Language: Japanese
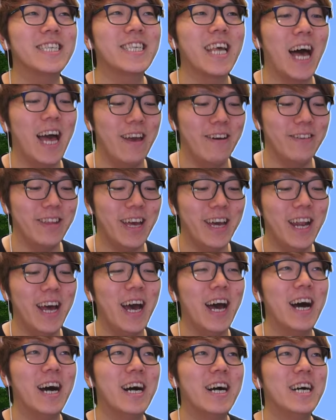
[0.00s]
さよな
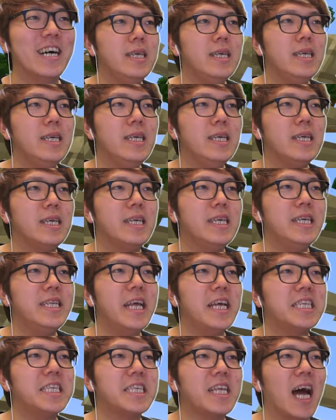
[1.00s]
らいい木
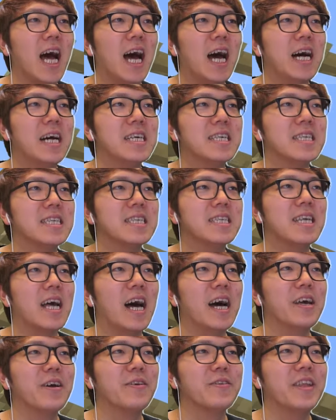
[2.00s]
でした
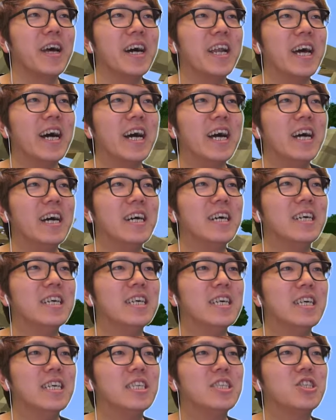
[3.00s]
さよなら
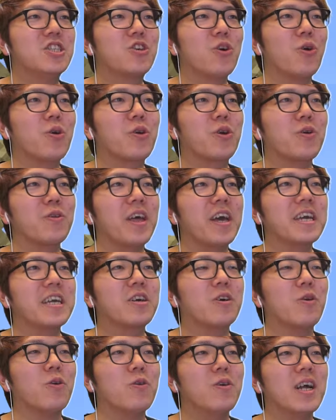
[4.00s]
超巨
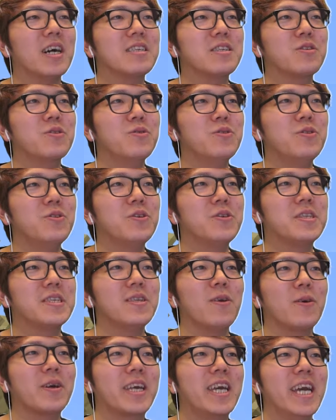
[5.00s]
大
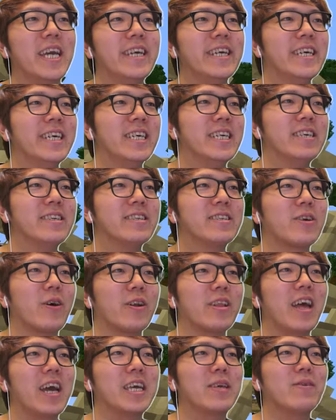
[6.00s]
コーラスフルーツの木
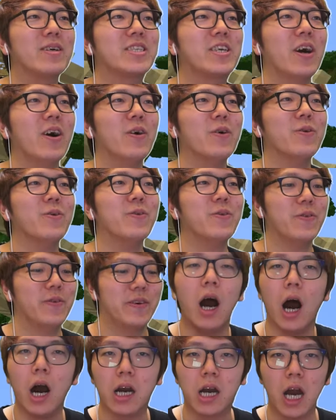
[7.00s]
それでは行きましょう
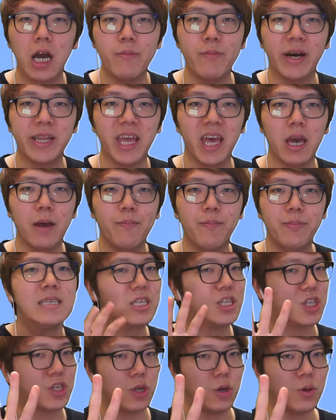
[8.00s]
破壊まで
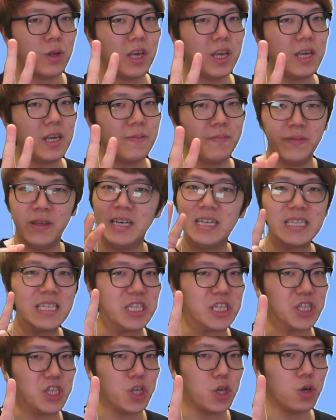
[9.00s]

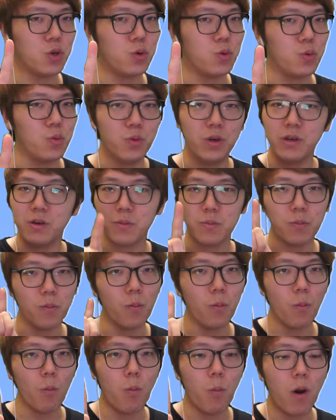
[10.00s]
321
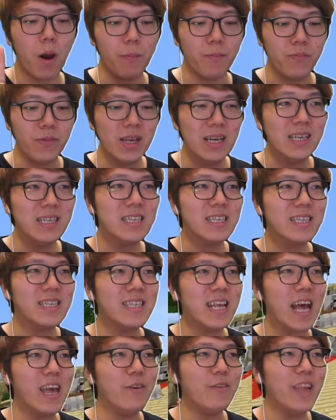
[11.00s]

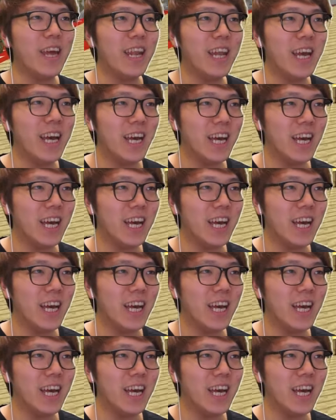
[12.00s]
さよなら